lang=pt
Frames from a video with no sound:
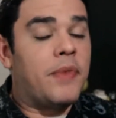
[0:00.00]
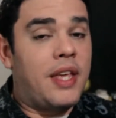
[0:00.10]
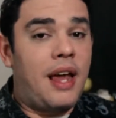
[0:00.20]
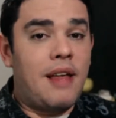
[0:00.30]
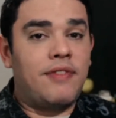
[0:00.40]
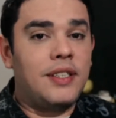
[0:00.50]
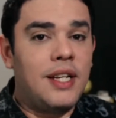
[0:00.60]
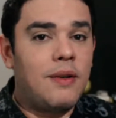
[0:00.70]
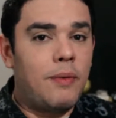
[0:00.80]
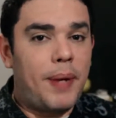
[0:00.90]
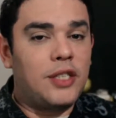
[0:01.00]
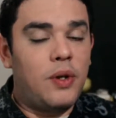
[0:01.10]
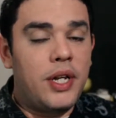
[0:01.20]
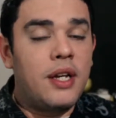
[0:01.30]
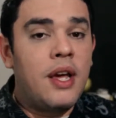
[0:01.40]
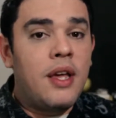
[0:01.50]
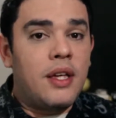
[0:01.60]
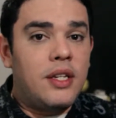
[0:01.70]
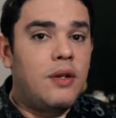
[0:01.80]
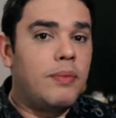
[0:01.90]
que é a lavanda, o patchouli
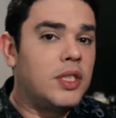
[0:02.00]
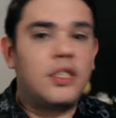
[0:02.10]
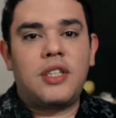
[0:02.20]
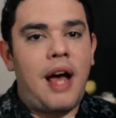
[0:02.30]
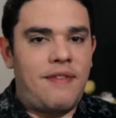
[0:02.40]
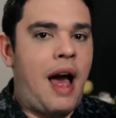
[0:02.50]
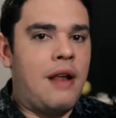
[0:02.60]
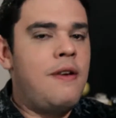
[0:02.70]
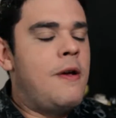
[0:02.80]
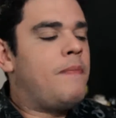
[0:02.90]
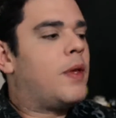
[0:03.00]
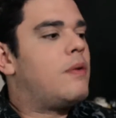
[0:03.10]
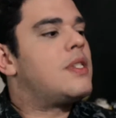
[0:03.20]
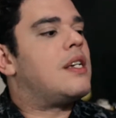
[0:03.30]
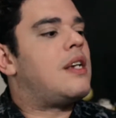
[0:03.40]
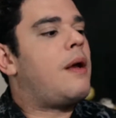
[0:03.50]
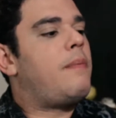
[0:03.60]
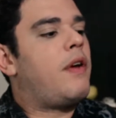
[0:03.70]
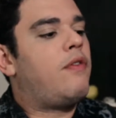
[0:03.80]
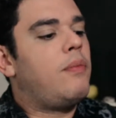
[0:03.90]
e o musgo de carvalho. Ou seja, ele é um
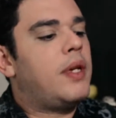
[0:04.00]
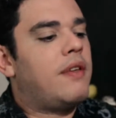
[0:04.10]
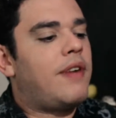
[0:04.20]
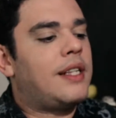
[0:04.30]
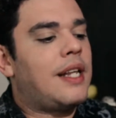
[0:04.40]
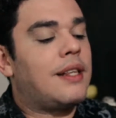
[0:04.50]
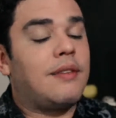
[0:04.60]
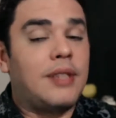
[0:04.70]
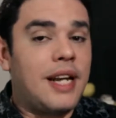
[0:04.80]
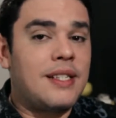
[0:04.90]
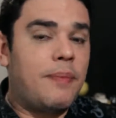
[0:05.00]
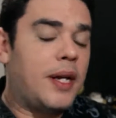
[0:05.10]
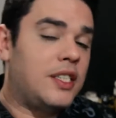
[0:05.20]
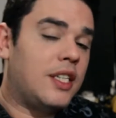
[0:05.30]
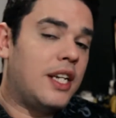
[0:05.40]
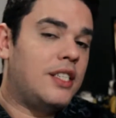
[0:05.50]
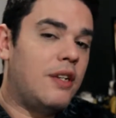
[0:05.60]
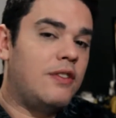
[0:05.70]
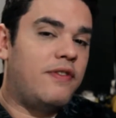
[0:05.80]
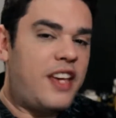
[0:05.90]
perfume que vai estar tá trazendo pra gente aquele
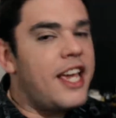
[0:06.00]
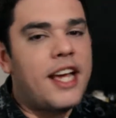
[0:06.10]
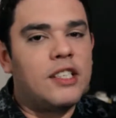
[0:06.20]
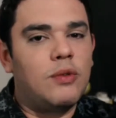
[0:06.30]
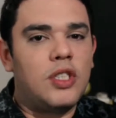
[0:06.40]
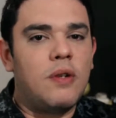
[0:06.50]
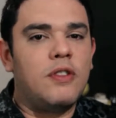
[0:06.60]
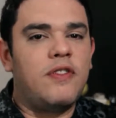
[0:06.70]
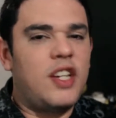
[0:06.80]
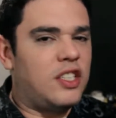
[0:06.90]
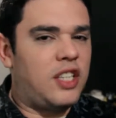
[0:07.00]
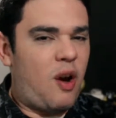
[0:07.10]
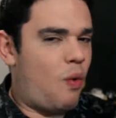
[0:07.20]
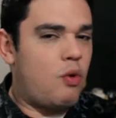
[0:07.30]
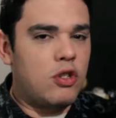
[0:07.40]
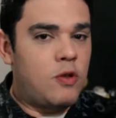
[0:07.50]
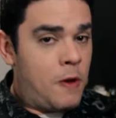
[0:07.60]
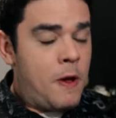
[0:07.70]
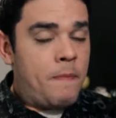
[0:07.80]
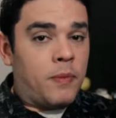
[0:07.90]
cheiro de verde, um cheiro de verde terroso,
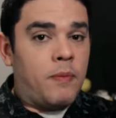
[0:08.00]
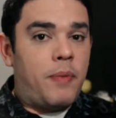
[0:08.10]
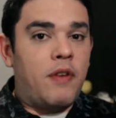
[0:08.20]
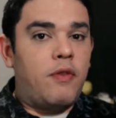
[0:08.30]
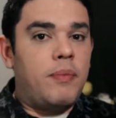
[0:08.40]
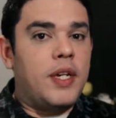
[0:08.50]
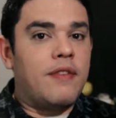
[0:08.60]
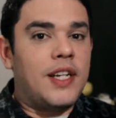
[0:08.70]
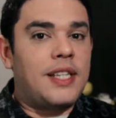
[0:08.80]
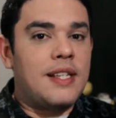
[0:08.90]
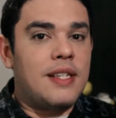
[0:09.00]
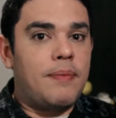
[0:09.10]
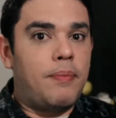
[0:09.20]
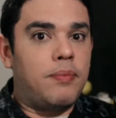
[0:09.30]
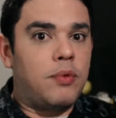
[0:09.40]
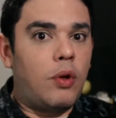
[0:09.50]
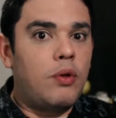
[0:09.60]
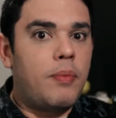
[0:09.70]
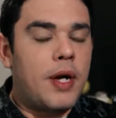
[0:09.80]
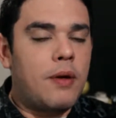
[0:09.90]
um perfume que vai trazer
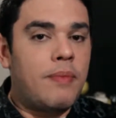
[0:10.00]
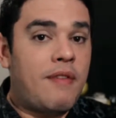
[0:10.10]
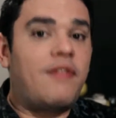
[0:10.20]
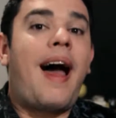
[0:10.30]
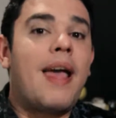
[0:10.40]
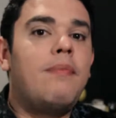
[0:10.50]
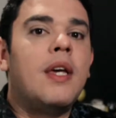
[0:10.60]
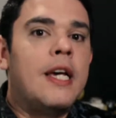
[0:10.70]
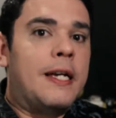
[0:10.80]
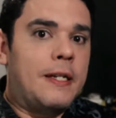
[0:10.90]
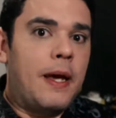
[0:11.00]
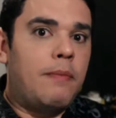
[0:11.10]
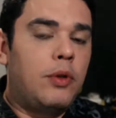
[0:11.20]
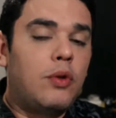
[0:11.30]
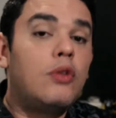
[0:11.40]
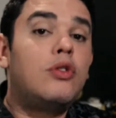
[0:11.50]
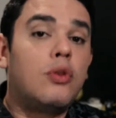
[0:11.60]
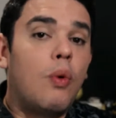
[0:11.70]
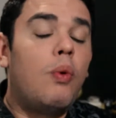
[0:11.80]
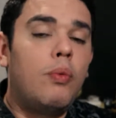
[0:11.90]
toda uma, uma vibe que era muito old
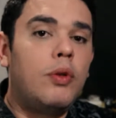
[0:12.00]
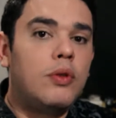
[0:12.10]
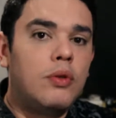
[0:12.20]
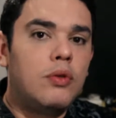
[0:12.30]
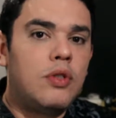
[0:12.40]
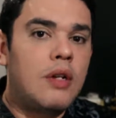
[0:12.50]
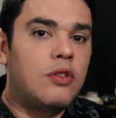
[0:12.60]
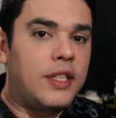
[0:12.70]
school, muito dos anos